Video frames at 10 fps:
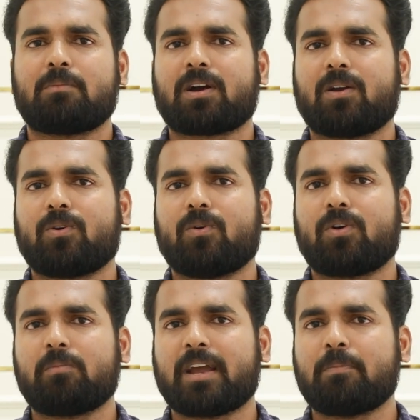இன மக்களுக்கும்
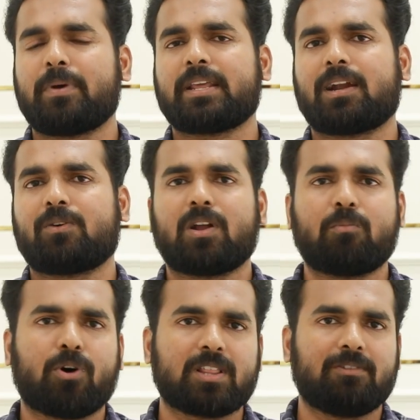ஒரு மிகப்பெரிய அளவில்
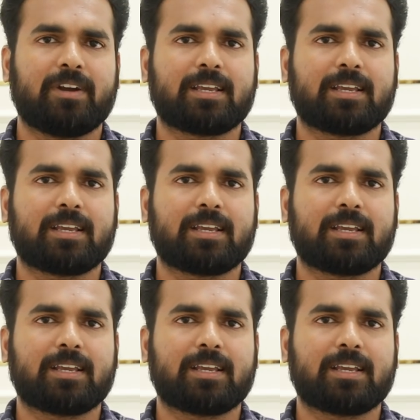மோதல்